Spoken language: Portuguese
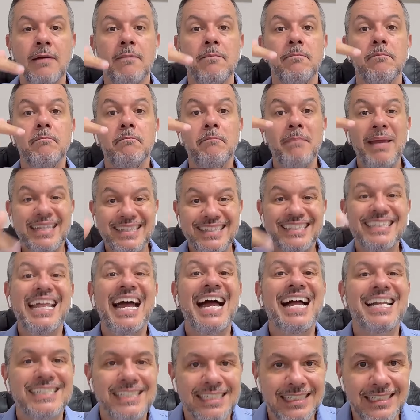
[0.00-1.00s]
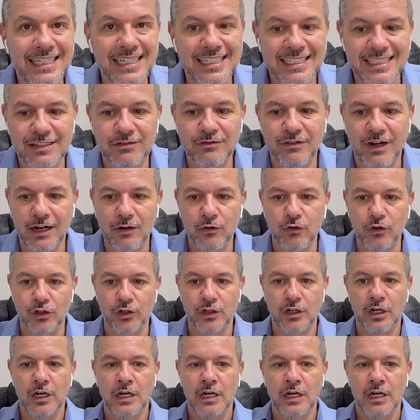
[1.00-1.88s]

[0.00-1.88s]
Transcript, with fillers: metade desse valor,